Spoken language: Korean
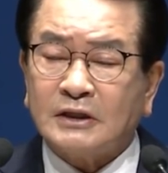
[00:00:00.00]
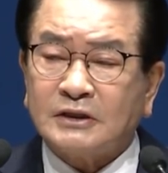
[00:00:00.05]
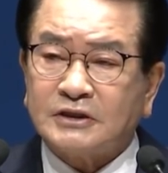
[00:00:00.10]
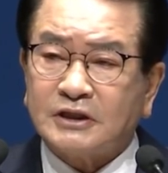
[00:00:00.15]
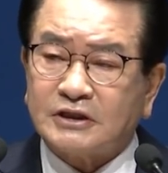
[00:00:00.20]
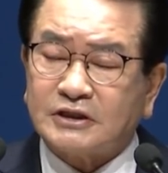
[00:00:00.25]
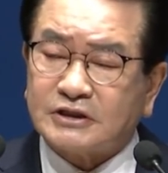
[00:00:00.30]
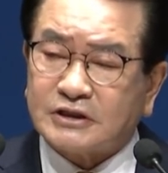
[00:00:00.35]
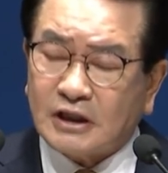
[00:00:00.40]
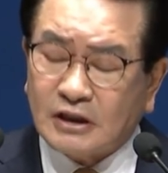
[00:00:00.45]

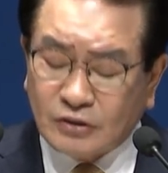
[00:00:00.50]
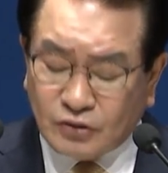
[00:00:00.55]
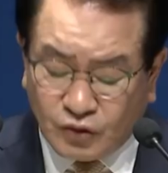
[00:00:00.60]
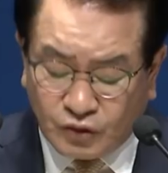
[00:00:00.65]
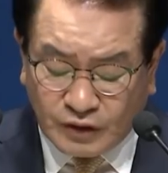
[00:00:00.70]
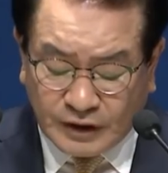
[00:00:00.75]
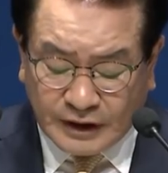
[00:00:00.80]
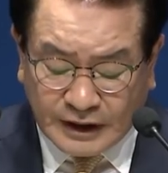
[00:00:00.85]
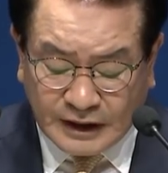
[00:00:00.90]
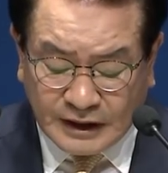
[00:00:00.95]
저
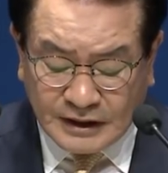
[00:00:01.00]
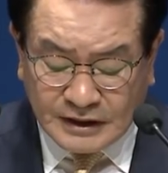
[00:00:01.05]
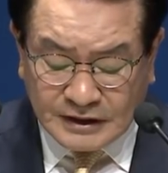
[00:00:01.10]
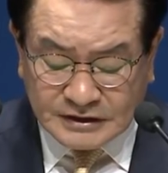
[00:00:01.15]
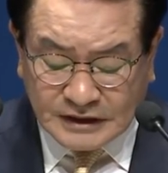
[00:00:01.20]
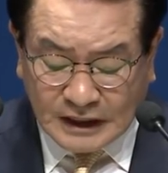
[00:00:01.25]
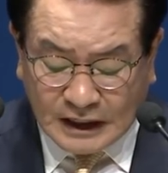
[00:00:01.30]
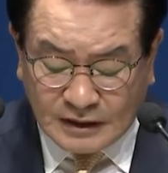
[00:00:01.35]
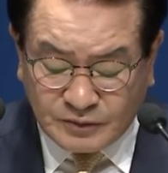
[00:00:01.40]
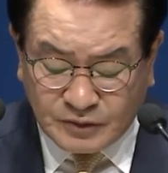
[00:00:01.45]
천국의
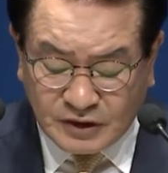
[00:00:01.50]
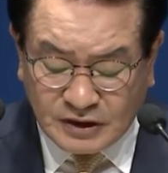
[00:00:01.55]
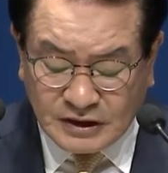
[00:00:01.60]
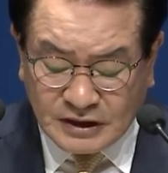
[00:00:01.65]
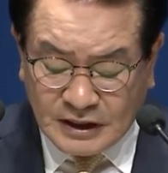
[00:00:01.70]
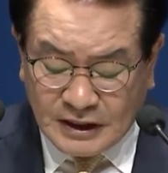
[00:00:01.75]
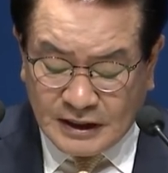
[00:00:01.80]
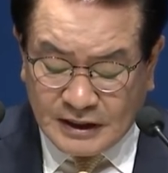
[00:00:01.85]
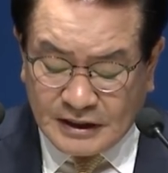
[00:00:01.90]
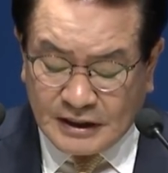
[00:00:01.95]

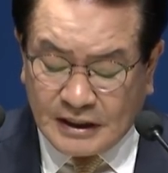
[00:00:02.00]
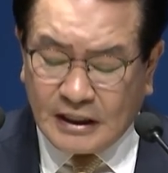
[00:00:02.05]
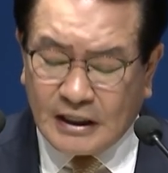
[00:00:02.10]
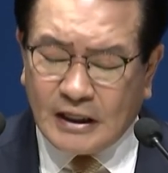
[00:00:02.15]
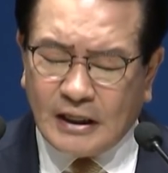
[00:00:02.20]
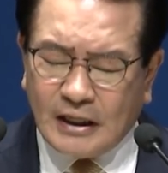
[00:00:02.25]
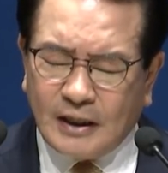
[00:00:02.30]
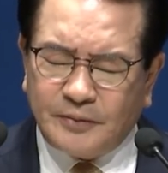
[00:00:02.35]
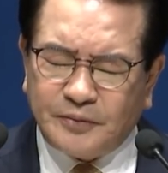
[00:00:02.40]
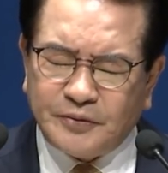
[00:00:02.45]
삶을
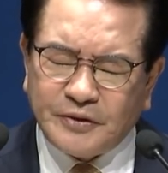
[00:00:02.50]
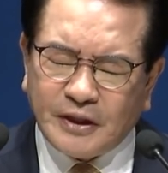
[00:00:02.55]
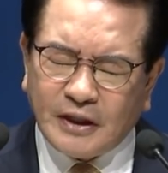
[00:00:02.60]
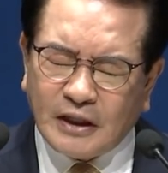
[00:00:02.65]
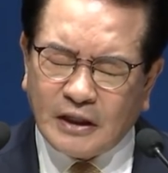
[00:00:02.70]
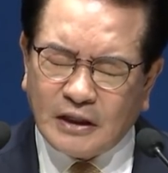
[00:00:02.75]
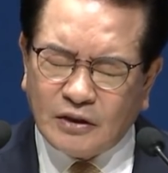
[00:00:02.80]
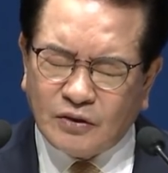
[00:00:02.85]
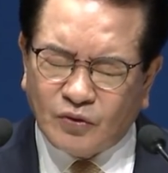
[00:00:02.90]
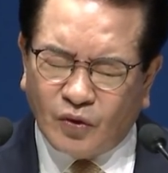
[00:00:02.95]

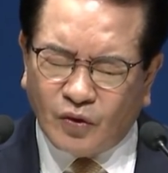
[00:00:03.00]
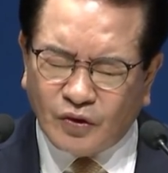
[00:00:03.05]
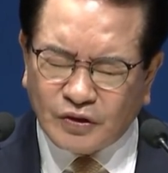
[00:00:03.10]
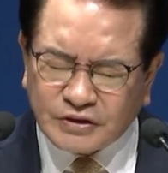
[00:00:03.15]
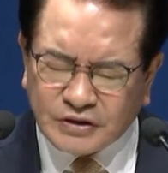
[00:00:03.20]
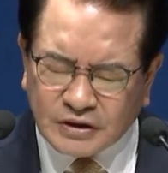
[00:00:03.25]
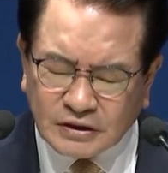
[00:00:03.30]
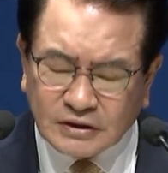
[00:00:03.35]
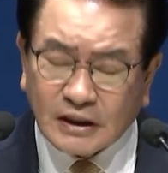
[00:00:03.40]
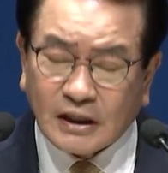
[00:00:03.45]
예비해
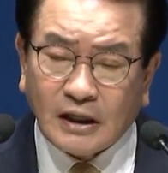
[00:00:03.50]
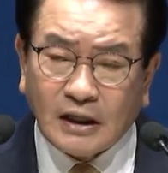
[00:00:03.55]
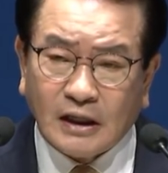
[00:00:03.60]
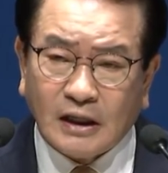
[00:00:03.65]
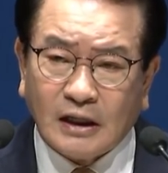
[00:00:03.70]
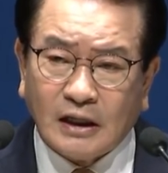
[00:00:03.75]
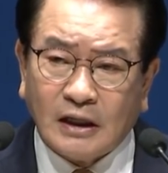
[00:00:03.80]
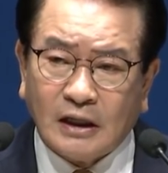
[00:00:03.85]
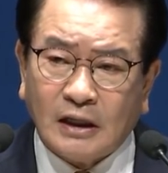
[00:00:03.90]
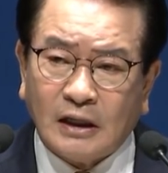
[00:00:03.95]

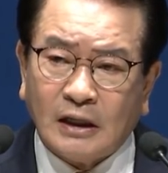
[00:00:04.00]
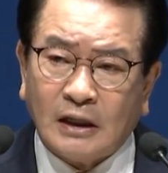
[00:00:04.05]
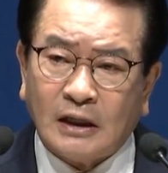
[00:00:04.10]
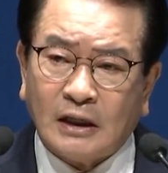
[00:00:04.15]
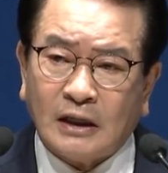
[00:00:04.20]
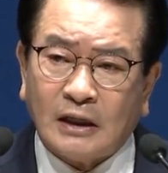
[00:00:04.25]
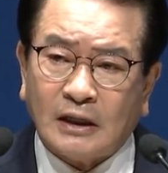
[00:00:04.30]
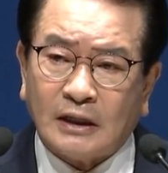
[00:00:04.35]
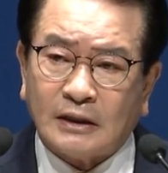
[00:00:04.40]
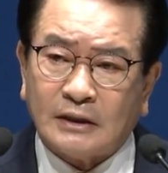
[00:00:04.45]
놓으셨다.